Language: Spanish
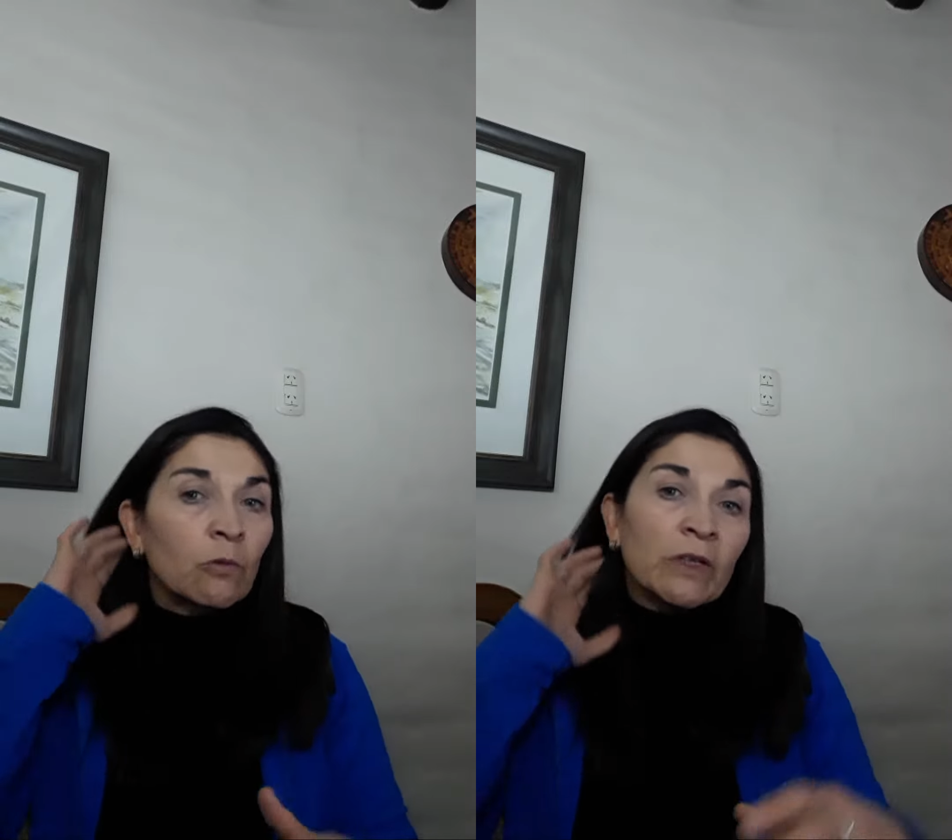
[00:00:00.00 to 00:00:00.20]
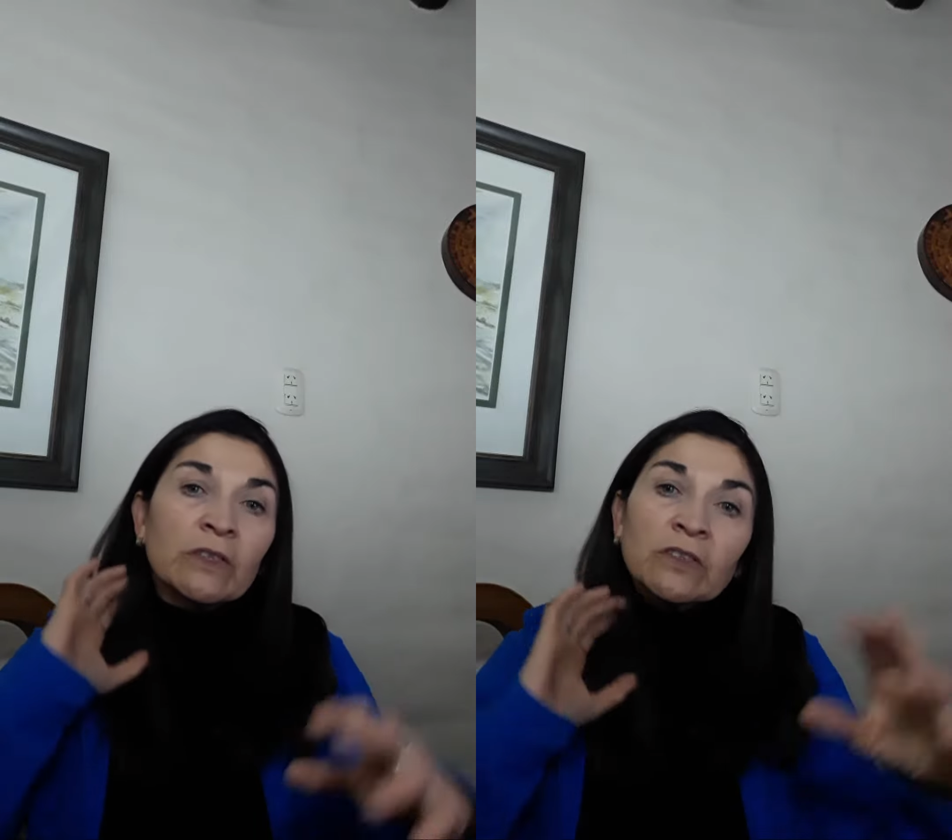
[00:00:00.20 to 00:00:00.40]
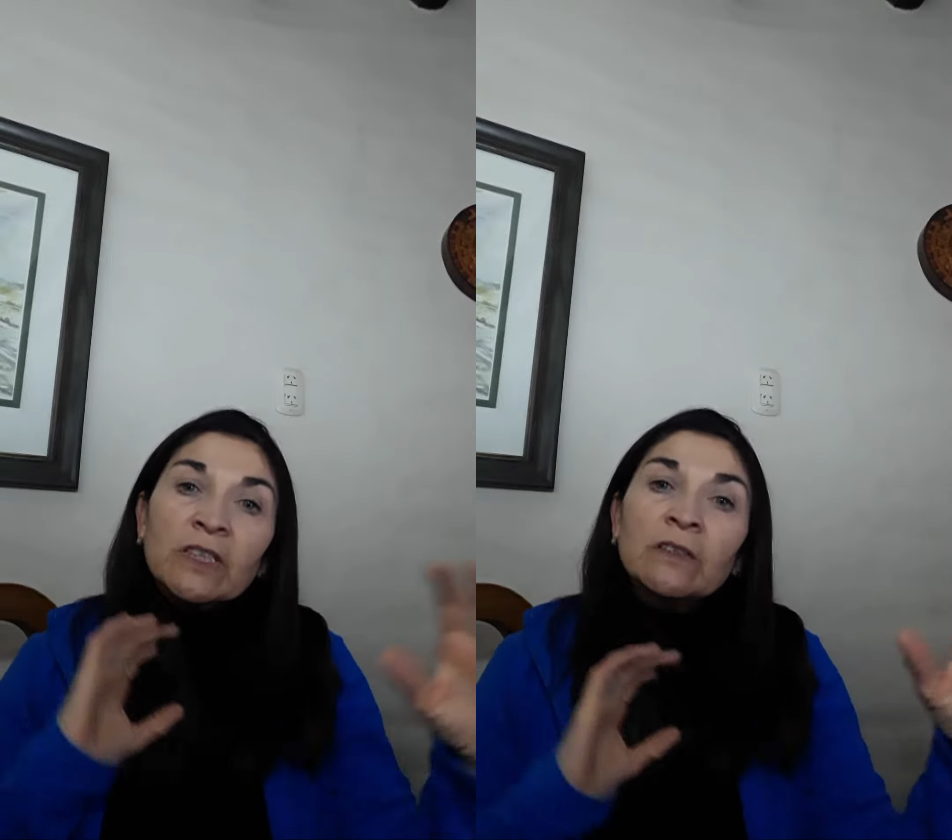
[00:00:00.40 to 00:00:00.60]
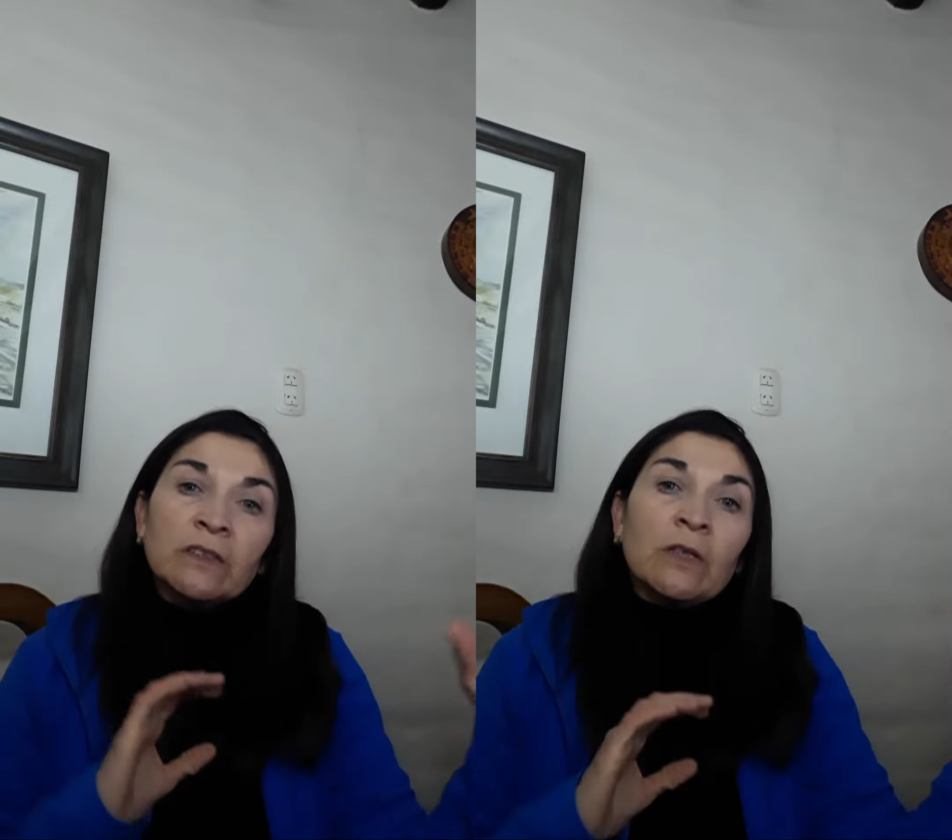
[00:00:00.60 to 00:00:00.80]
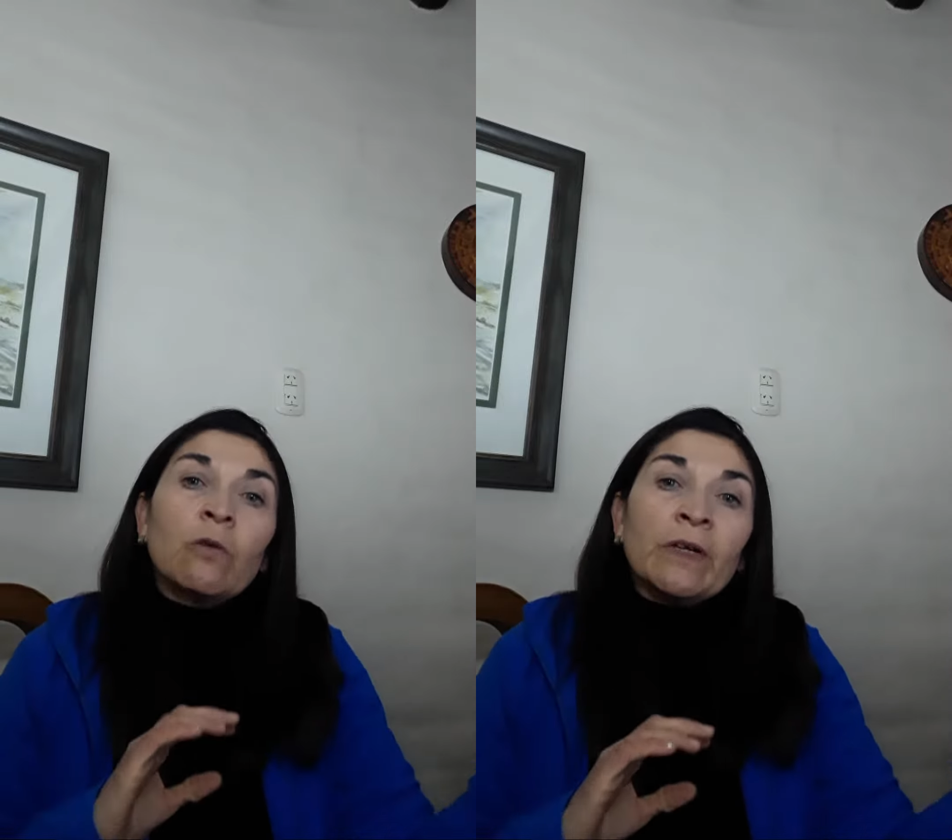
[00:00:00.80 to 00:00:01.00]

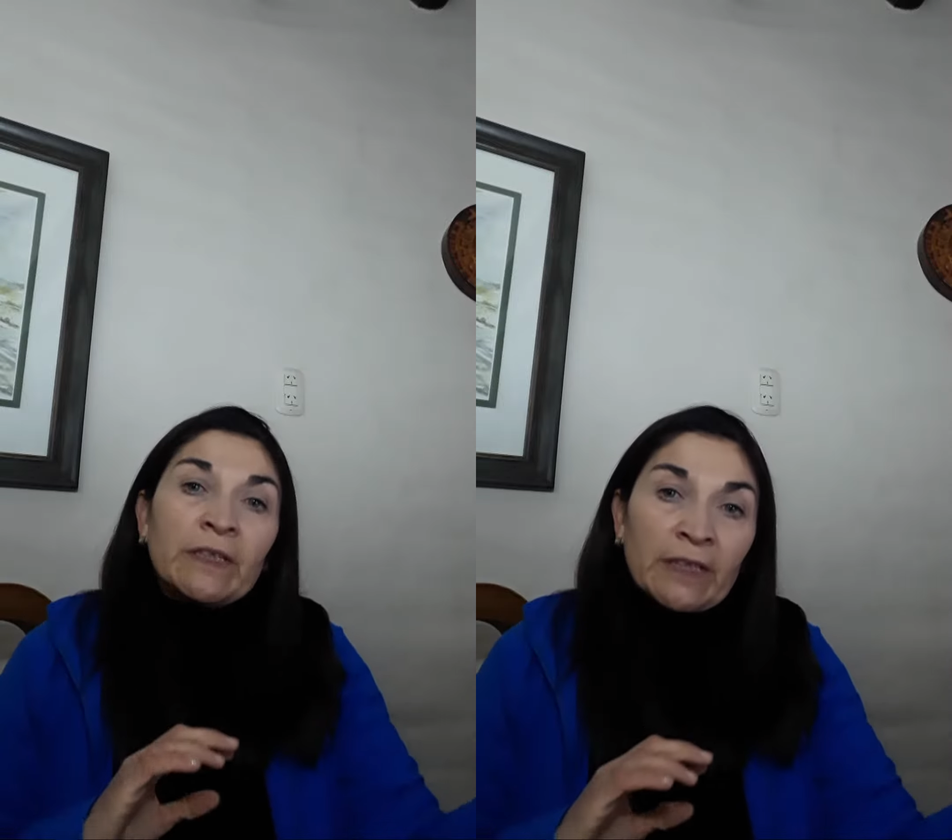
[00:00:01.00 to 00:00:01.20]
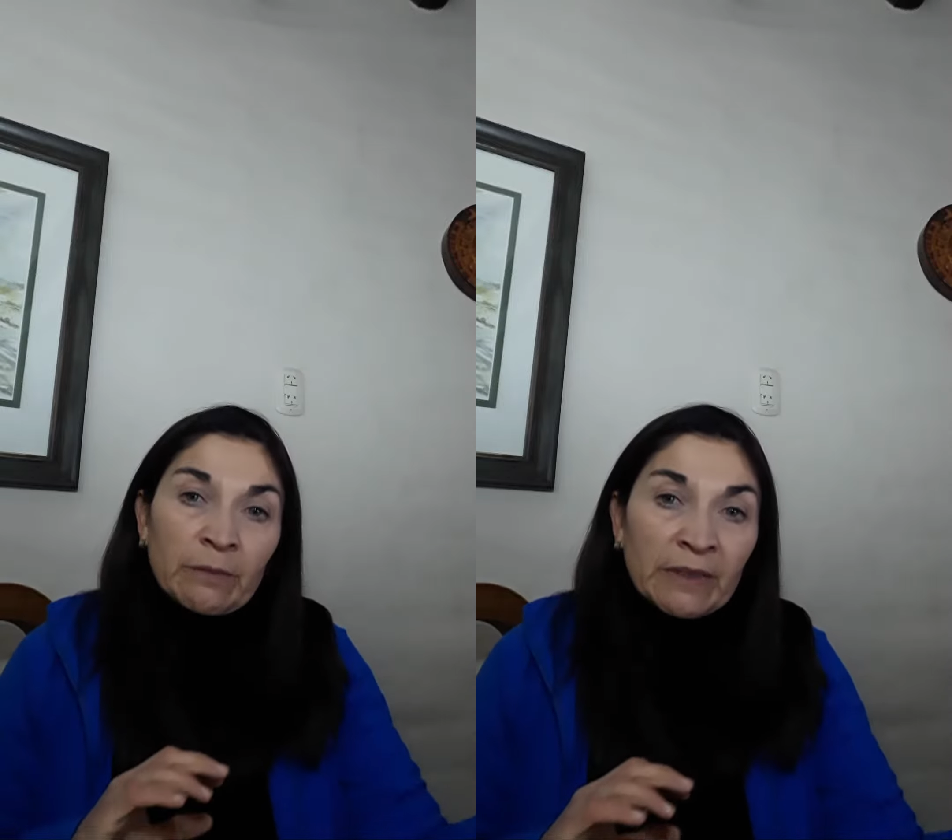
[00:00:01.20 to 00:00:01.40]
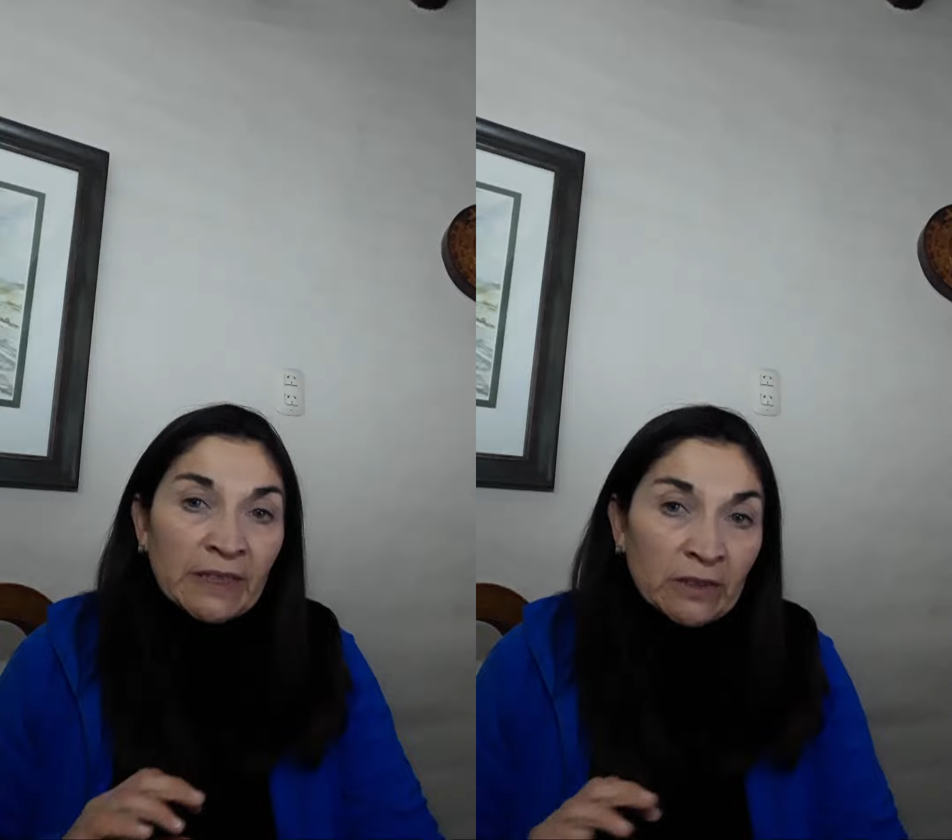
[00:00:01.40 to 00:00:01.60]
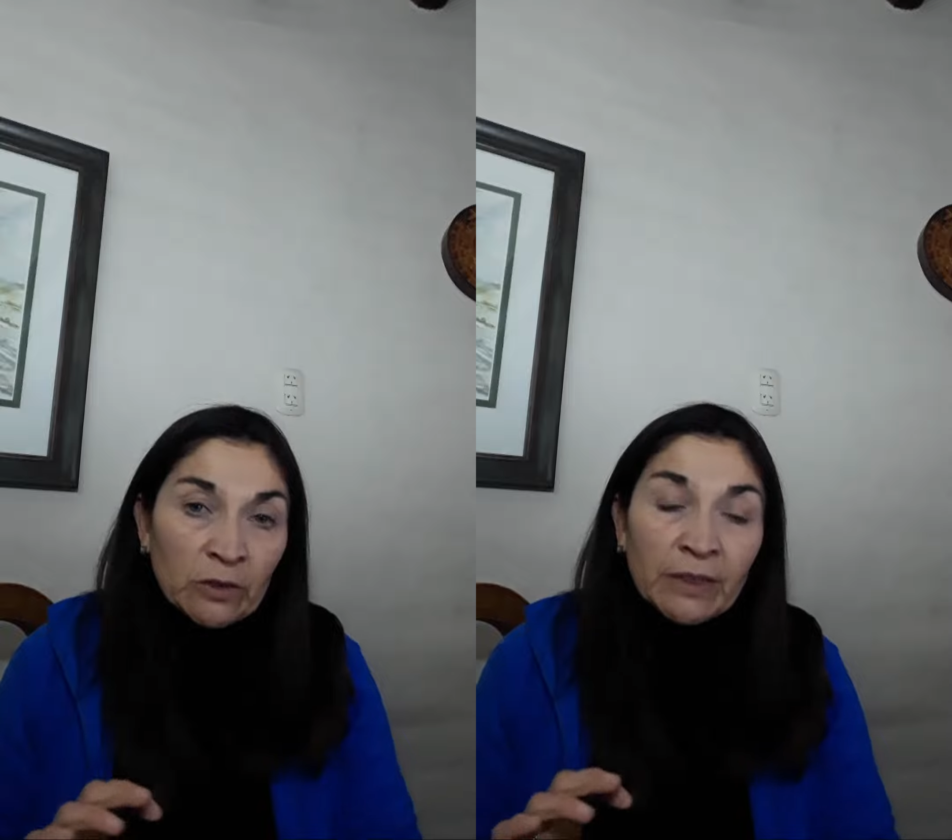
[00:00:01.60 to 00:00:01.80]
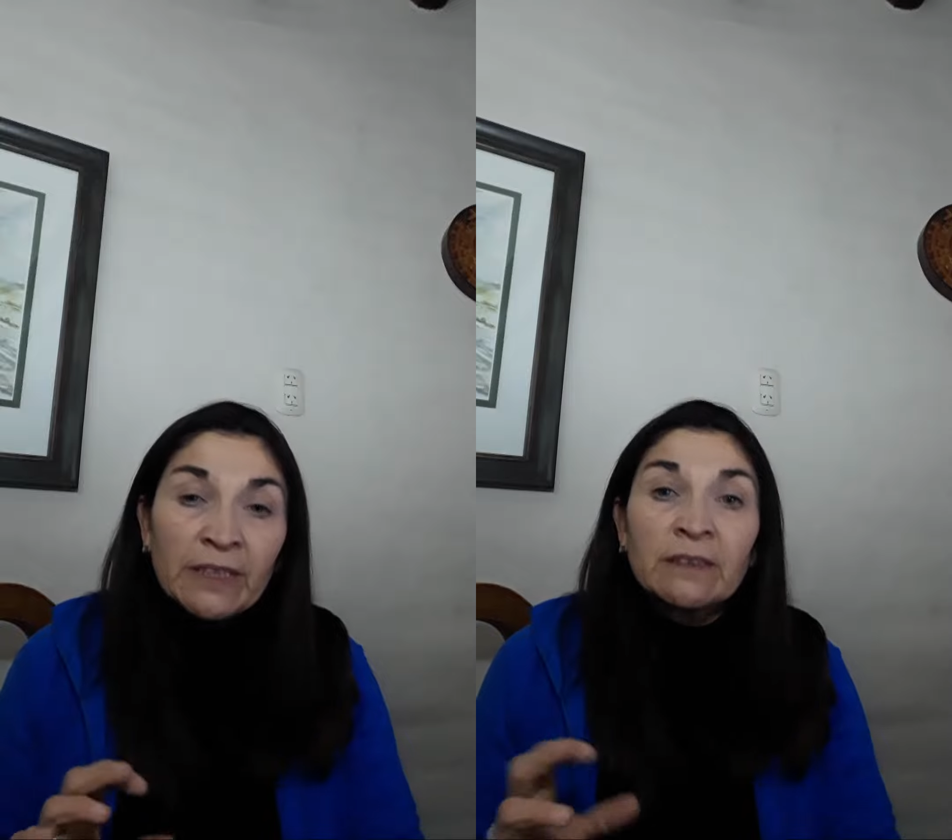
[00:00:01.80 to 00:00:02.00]
450
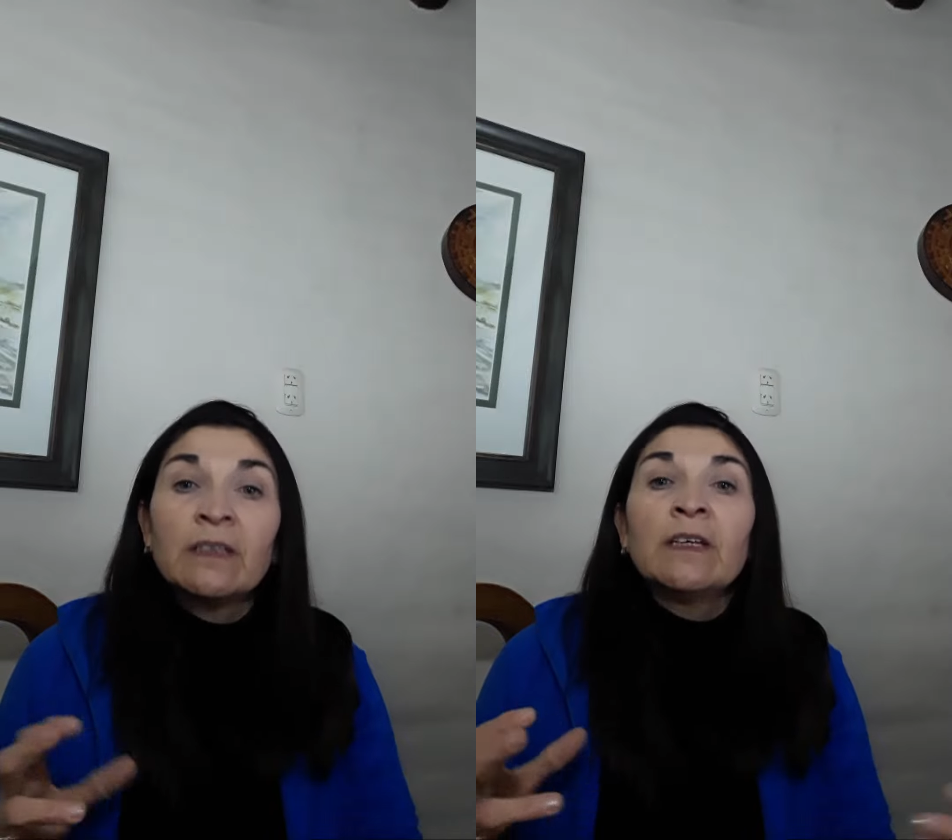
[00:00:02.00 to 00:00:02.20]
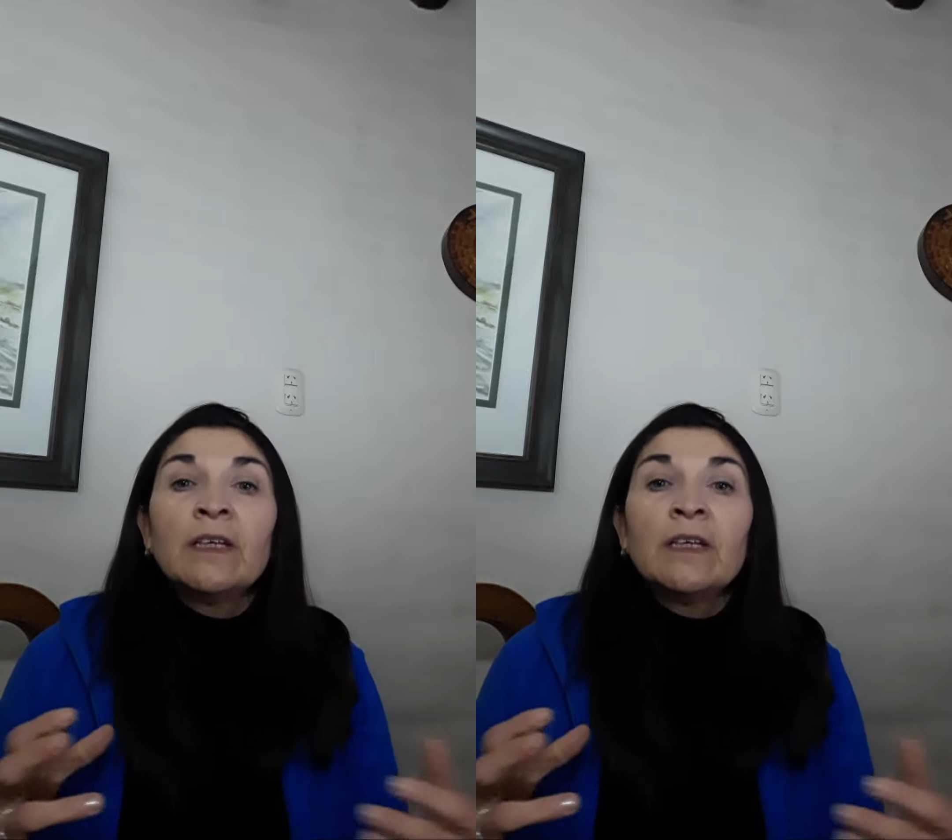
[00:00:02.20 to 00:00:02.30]
invitaciones,